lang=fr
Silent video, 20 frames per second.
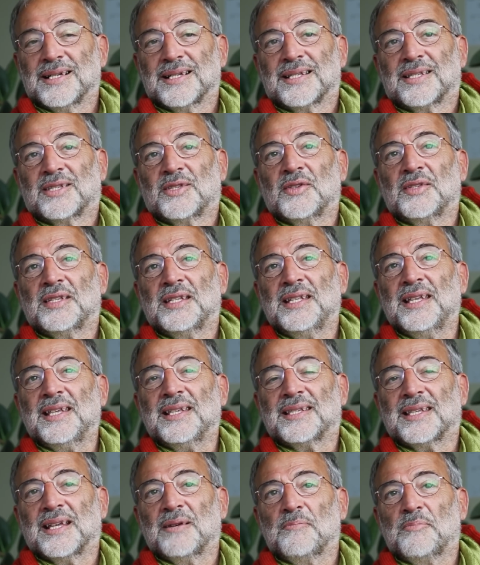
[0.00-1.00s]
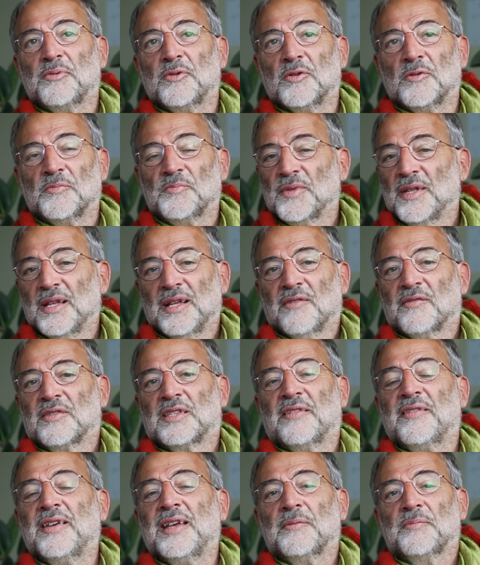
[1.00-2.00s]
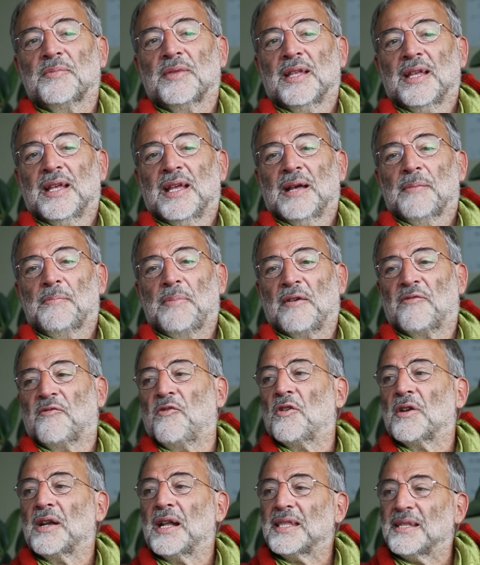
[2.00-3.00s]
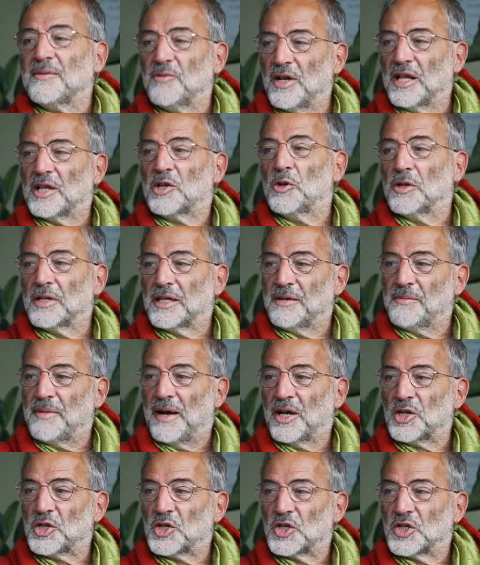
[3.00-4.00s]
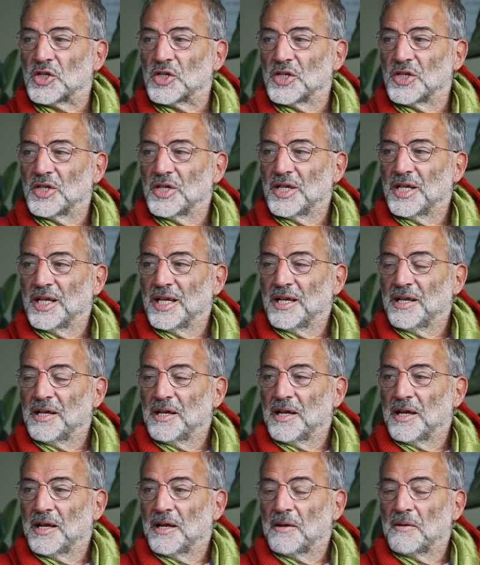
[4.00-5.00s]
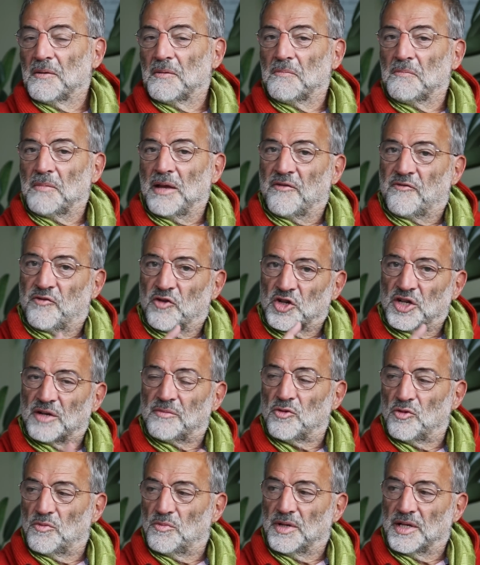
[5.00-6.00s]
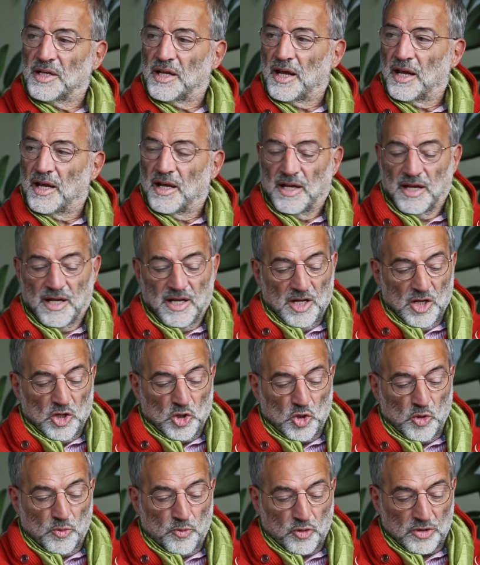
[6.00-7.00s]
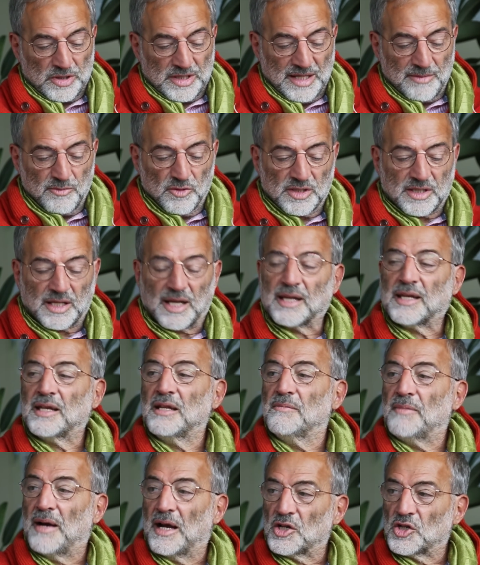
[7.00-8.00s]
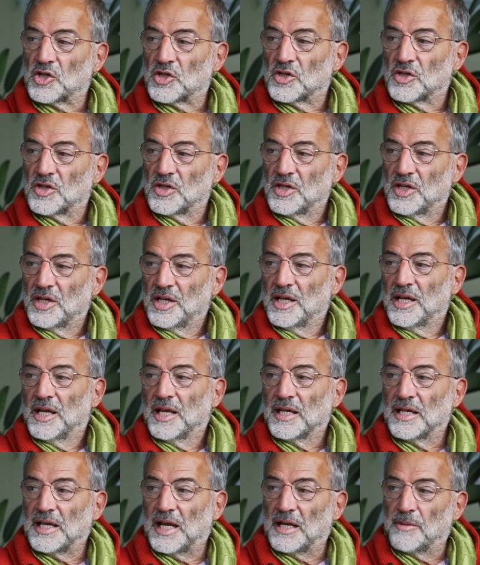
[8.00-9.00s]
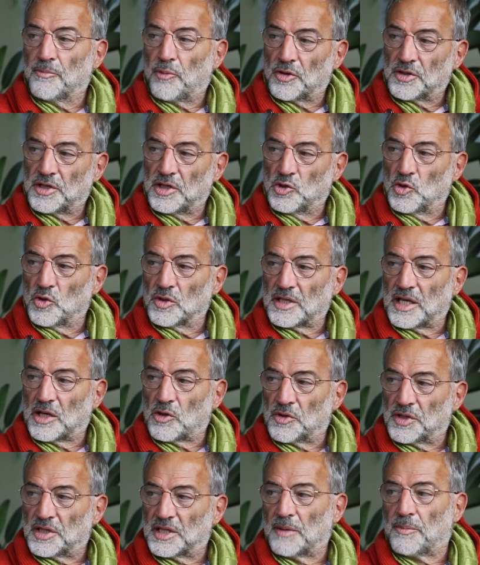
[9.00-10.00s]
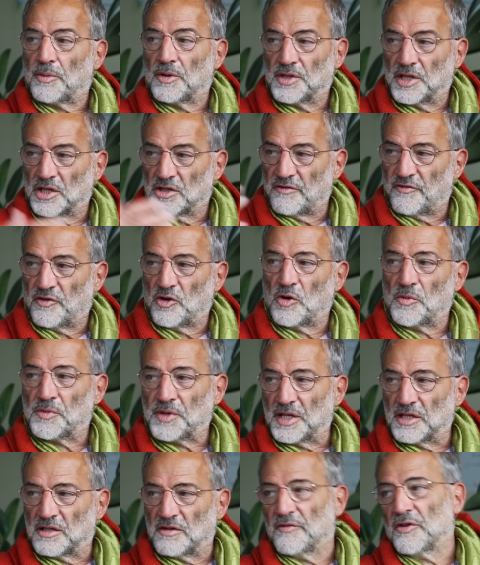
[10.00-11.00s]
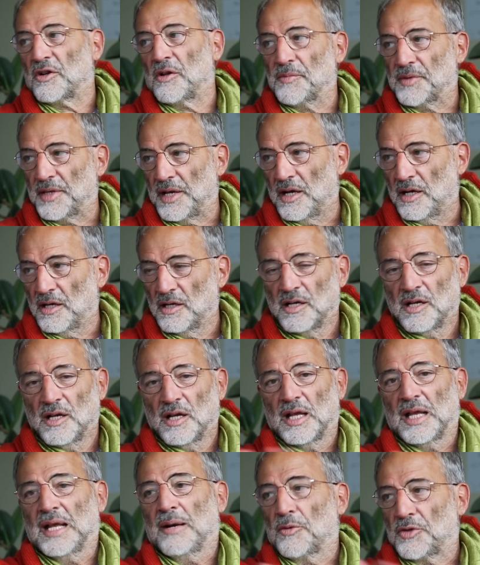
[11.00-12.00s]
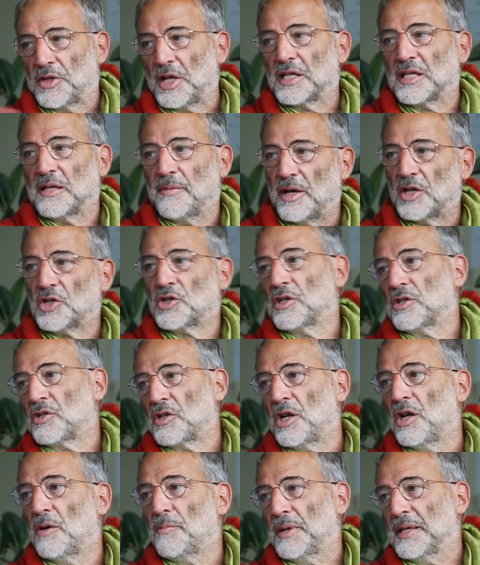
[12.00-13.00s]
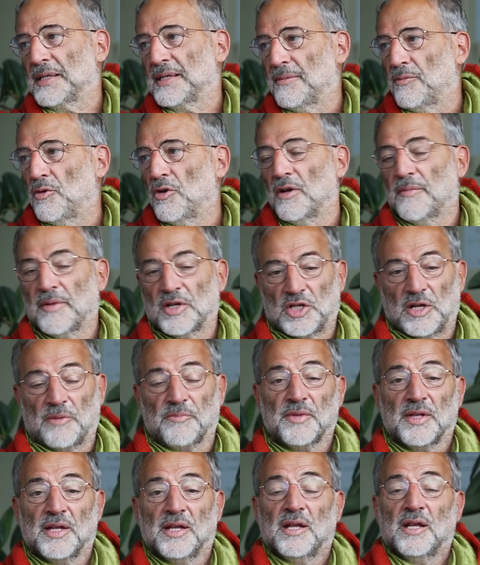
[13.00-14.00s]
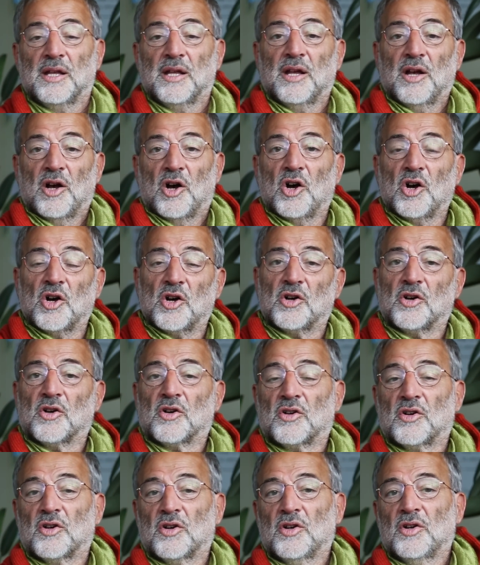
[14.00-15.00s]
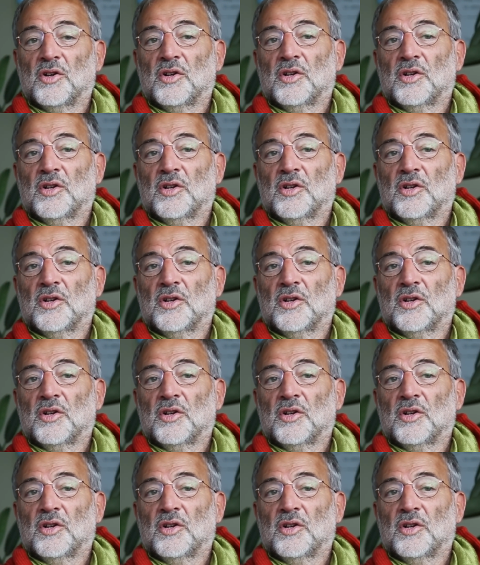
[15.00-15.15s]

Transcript: ceci dit, c'est un peu... Vous savez, parfois on a des molécules qui marchent, mais il faut jamais oublier que pour démontrer qu'ils marchent, il y a une procédure qui consiste à prendre des enfants comme ça, des enfants comme ça, et à montrer que ça marche chez cela en placebo et en machin. Or,